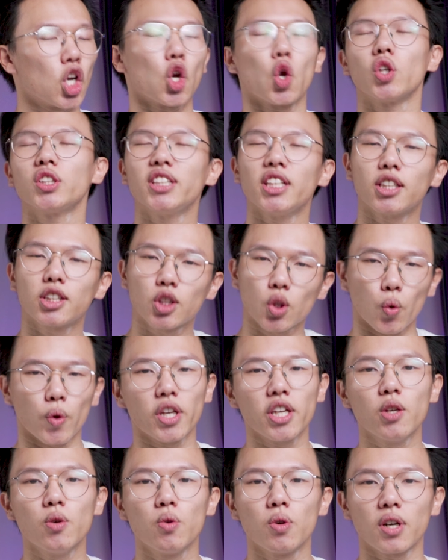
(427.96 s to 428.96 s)
nó sẽ
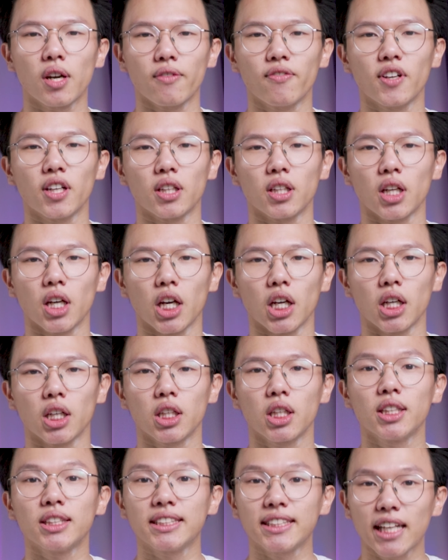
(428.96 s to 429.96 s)
tối ưu cái phần uh,
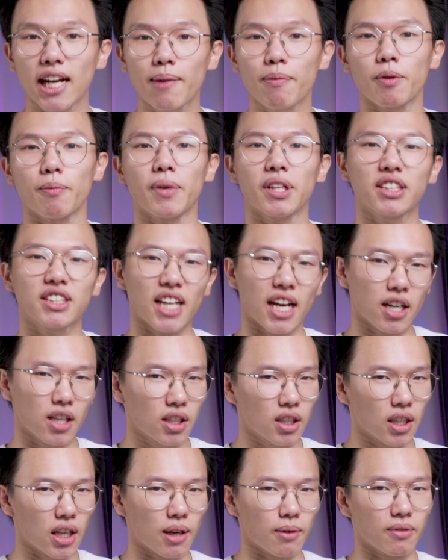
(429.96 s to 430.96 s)
setup ở bên trái
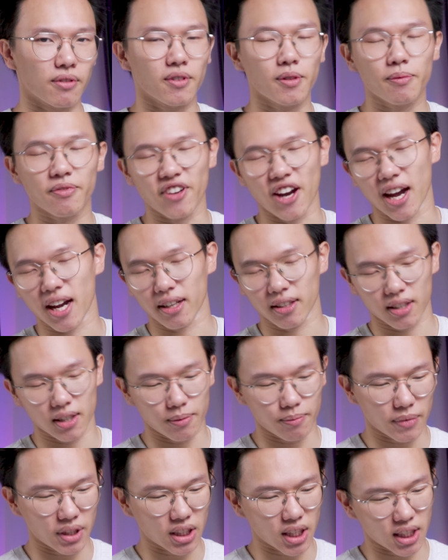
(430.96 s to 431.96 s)
hơn là bên phải
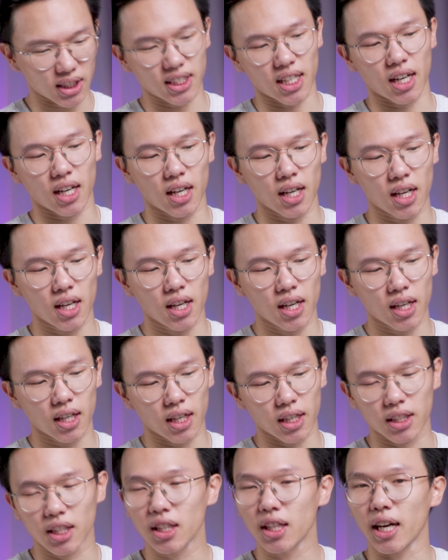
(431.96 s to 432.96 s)
thì mình thấy rằng
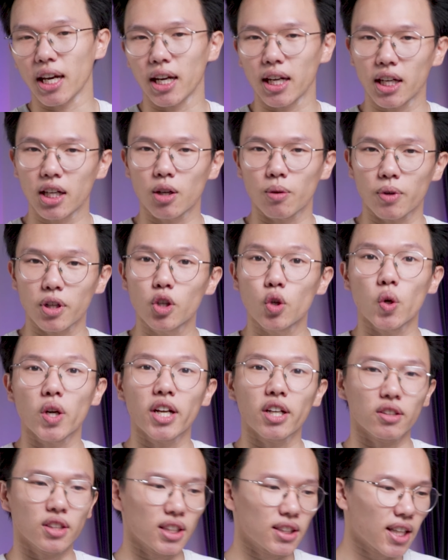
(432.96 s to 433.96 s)
cái thiết kế cổng kết nối
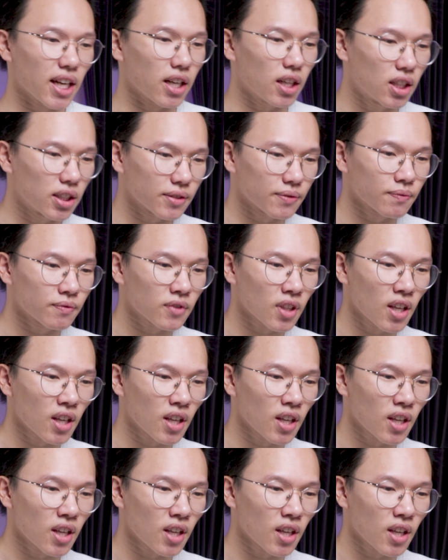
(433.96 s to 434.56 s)
này là tiện tay hơn